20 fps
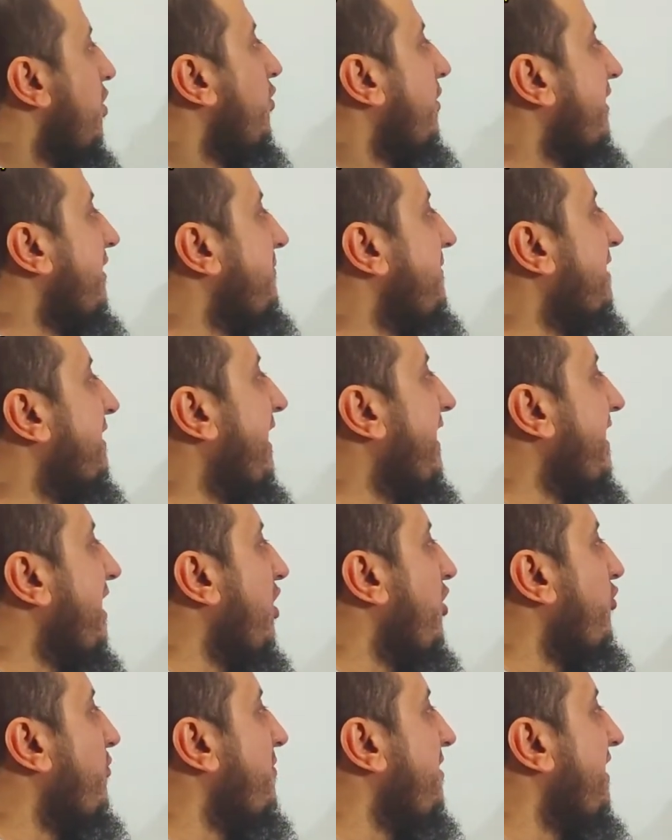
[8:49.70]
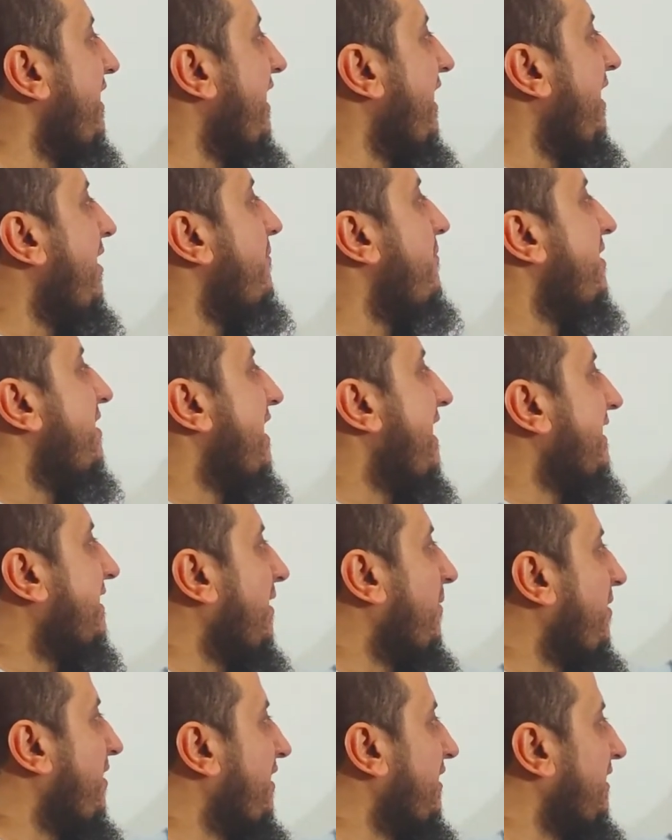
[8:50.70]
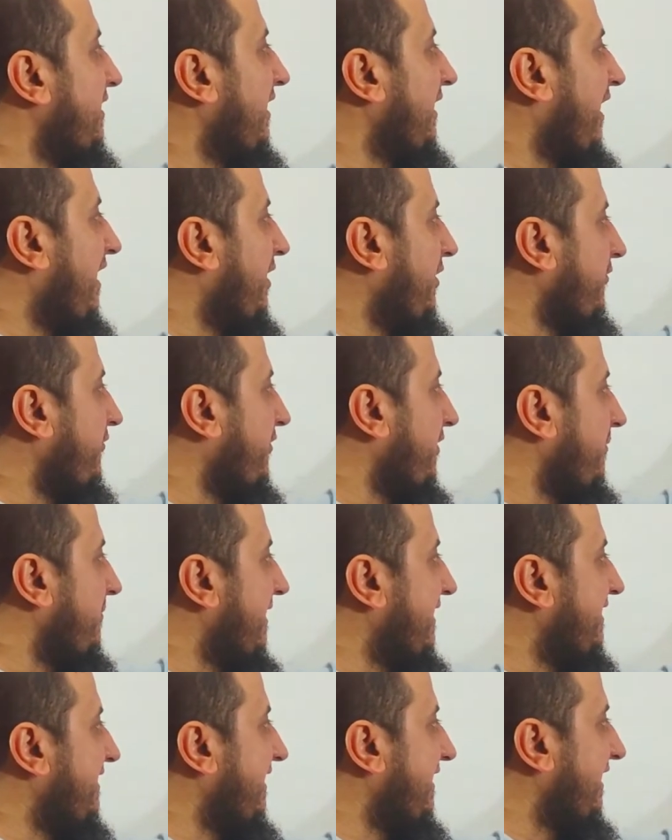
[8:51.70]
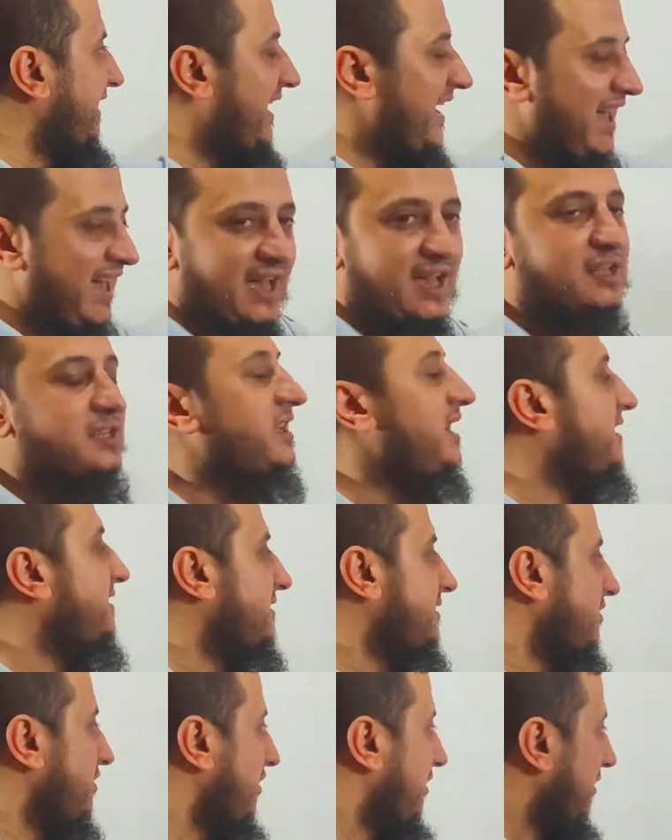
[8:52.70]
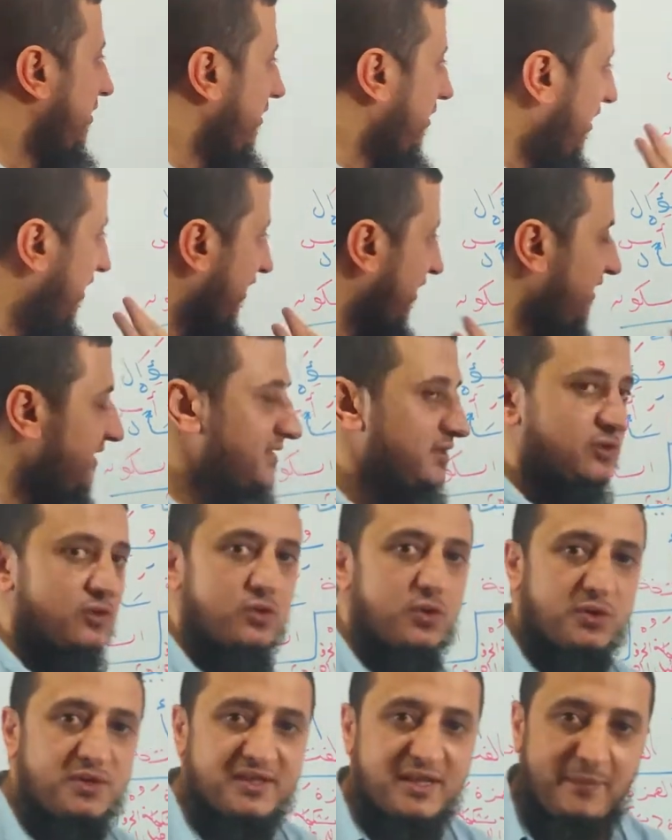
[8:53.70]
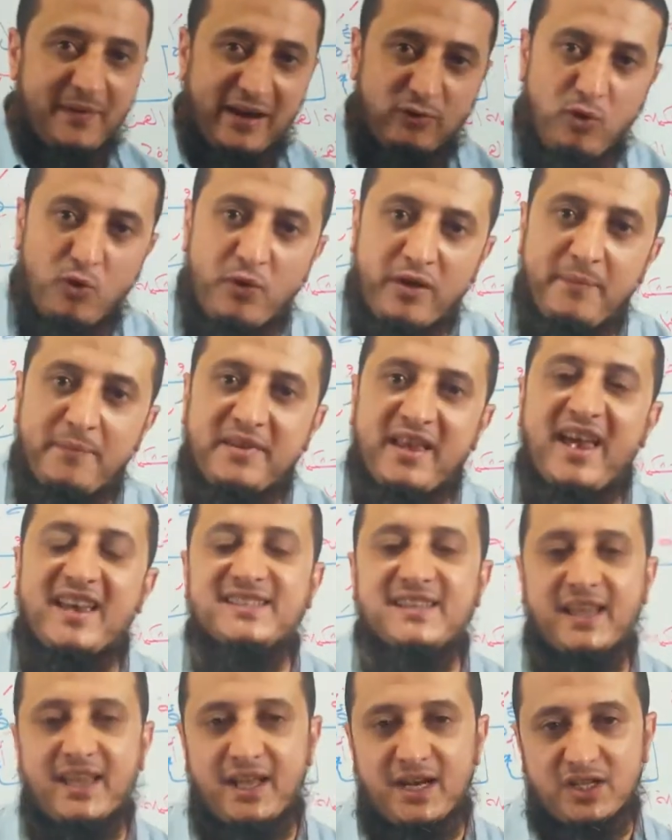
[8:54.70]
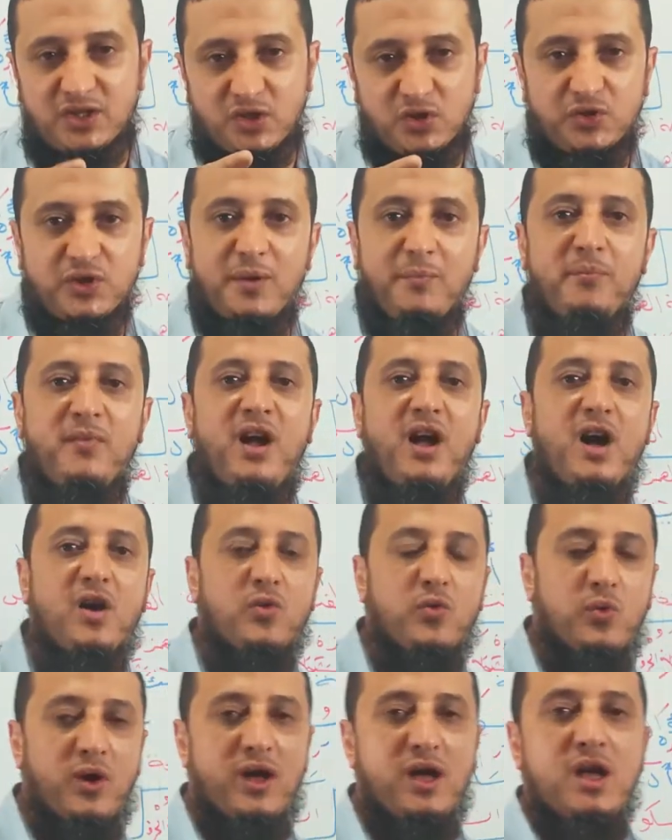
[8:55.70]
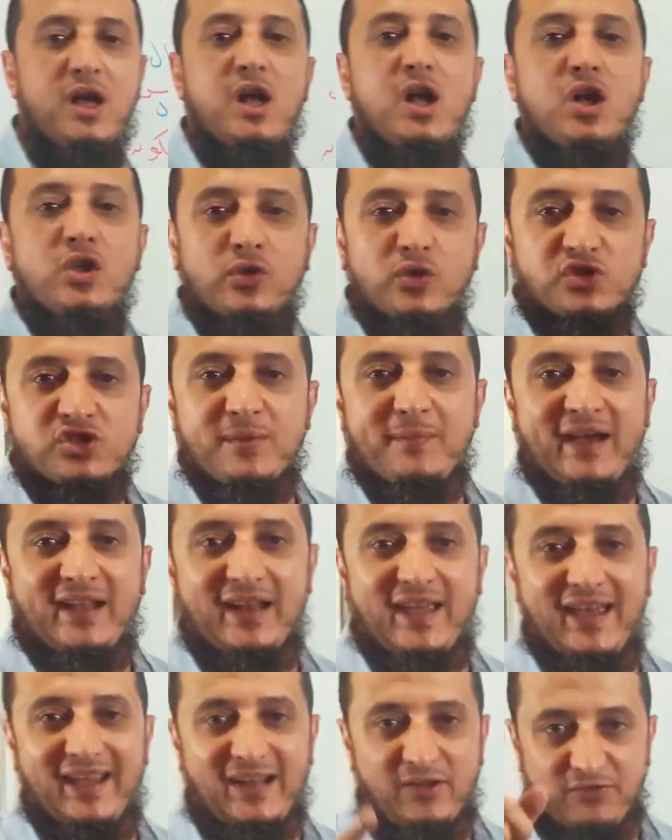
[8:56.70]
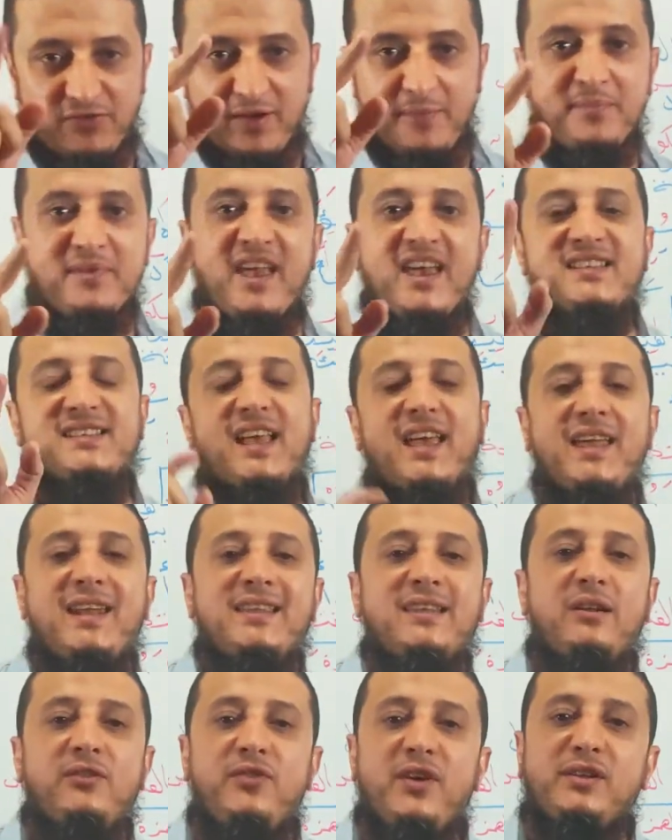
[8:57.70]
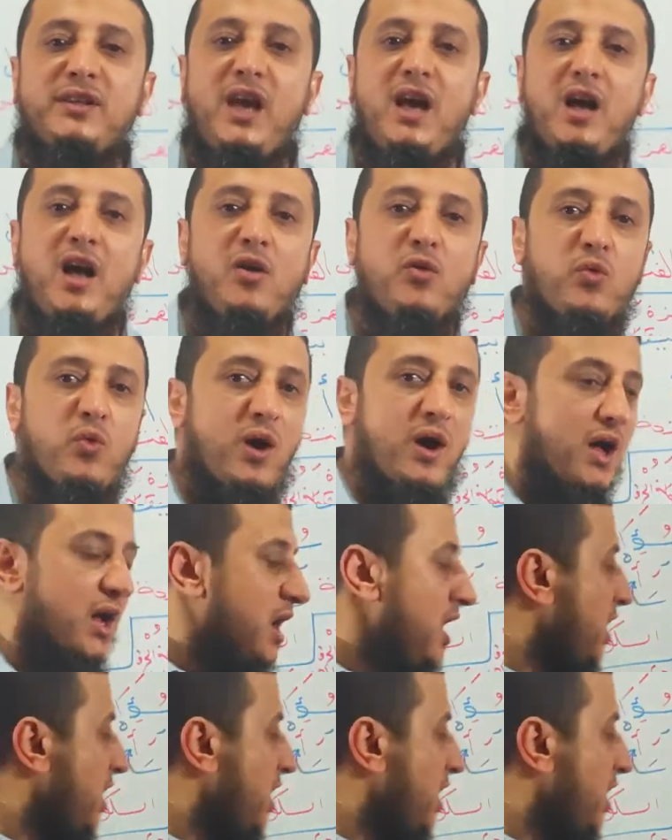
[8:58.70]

وكلمة هيئة وبيئة بنعتبر إن الحرف المد الياء كسرة خلاص ترسم على الواو إمتى إذا كانت الضمة أقوى ترسم على الألف إمتى إذا كانت الفتحة أقوى